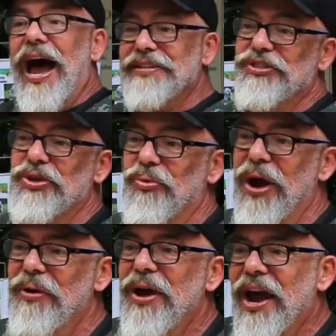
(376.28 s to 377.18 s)
raças de
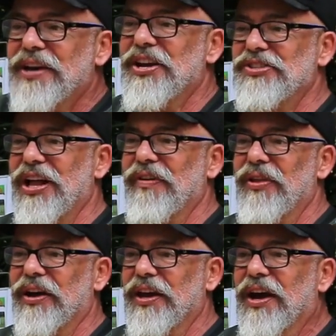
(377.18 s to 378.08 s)
coelho que a gente está
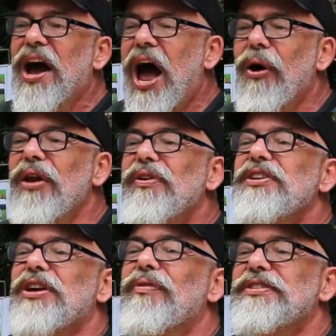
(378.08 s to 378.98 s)
vendo aqui. Agora eu vou
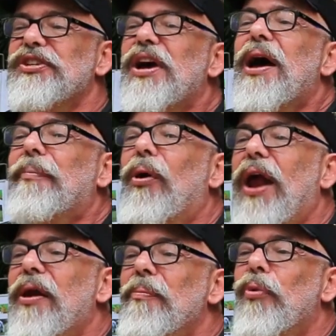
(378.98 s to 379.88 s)
deixar vocês para
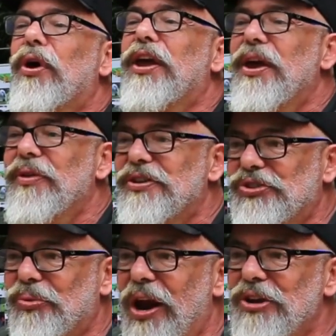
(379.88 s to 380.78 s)
olharem um pouquinho
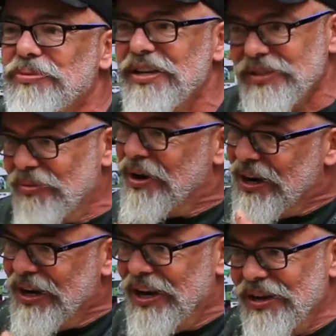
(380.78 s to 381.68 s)
desses coelhinhos, porque eles são
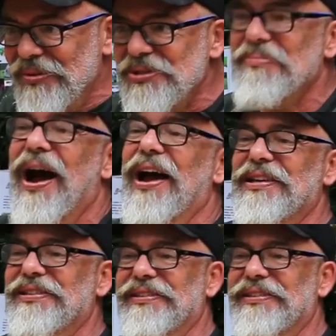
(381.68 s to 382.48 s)
lindos demais.